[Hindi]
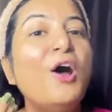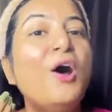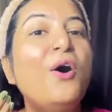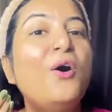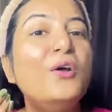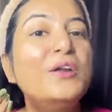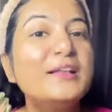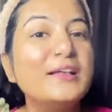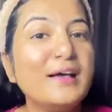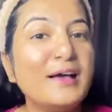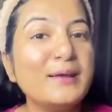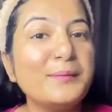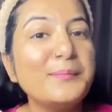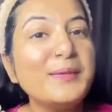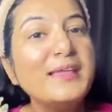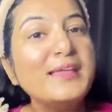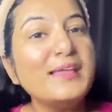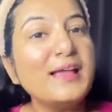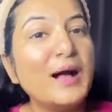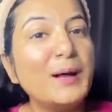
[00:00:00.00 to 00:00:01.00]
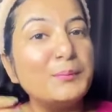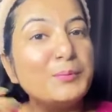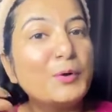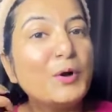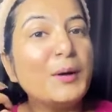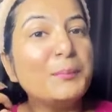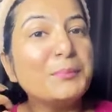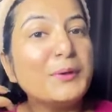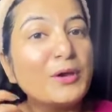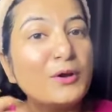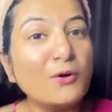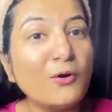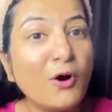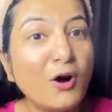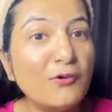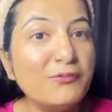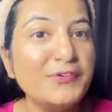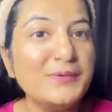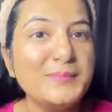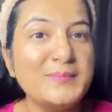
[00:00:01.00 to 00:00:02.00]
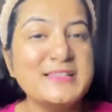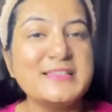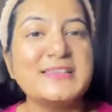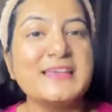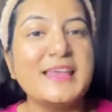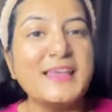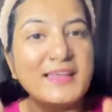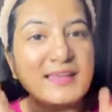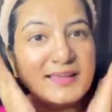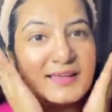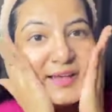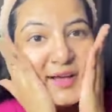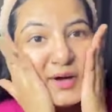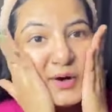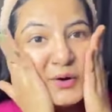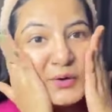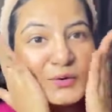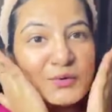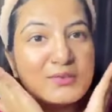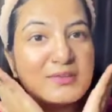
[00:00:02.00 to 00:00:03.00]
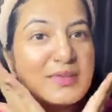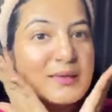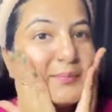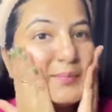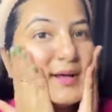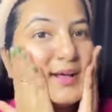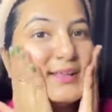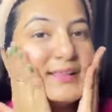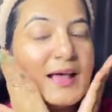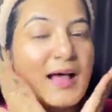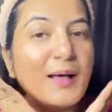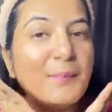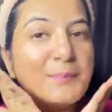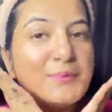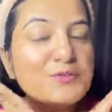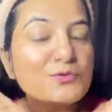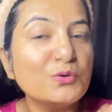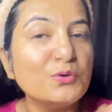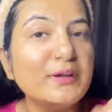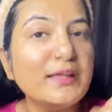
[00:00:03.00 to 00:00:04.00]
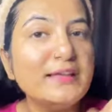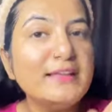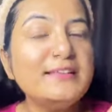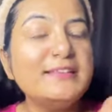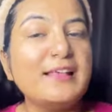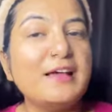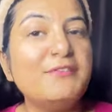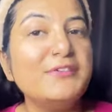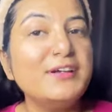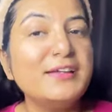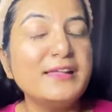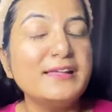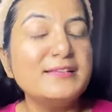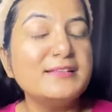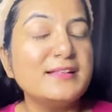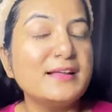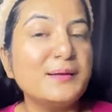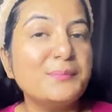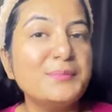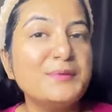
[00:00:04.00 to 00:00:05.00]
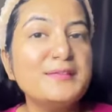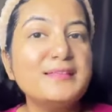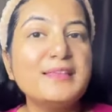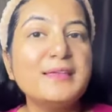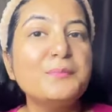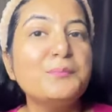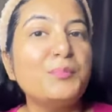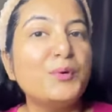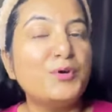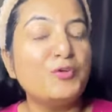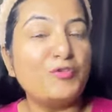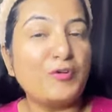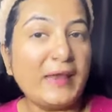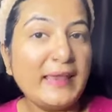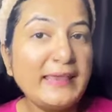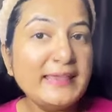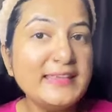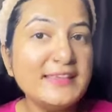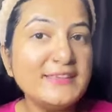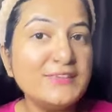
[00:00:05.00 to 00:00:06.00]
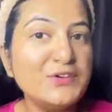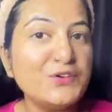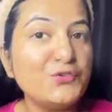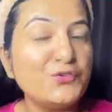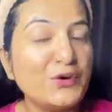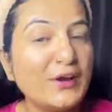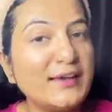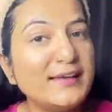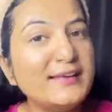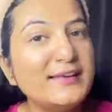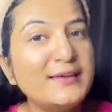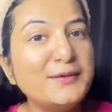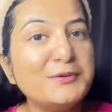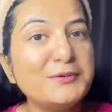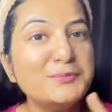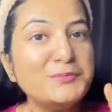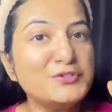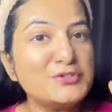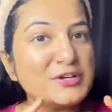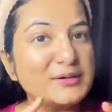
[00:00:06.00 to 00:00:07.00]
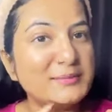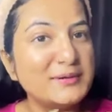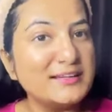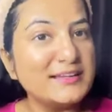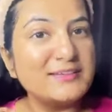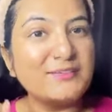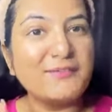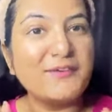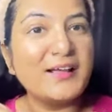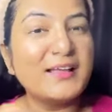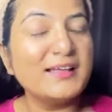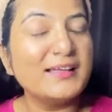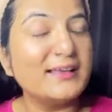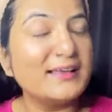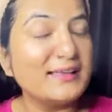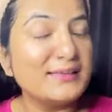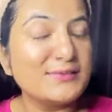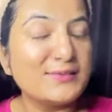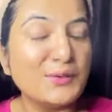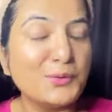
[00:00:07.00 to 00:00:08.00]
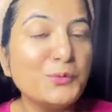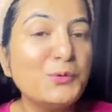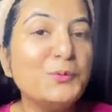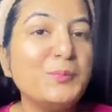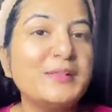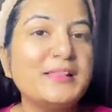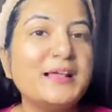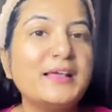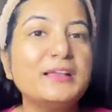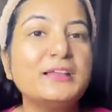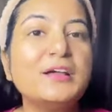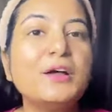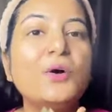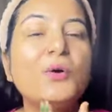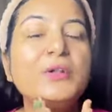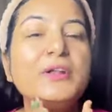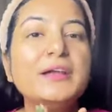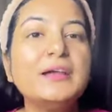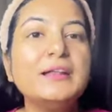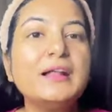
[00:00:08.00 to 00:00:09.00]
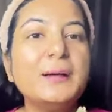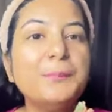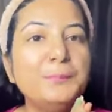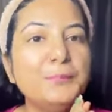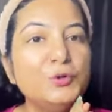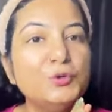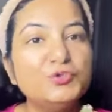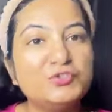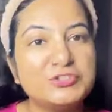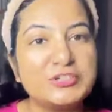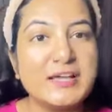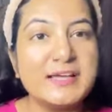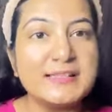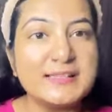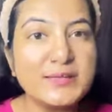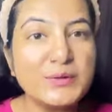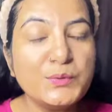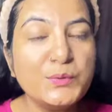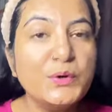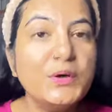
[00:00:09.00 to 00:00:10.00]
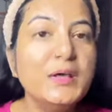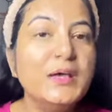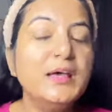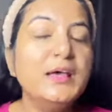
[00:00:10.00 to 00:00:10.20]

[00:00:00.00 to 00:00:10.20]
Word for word: और घर में ही आपको आपकी कॉफ़ी मिल जाएगी और उसके बाद आप इसको डेली सेवन डेज तक अपनी स्किन पर ट्राई कीजिए ट्राई करने के बाद मुझे कमेंट करवा करके ज़रूर बताना और अगर आप लोग चाहते हो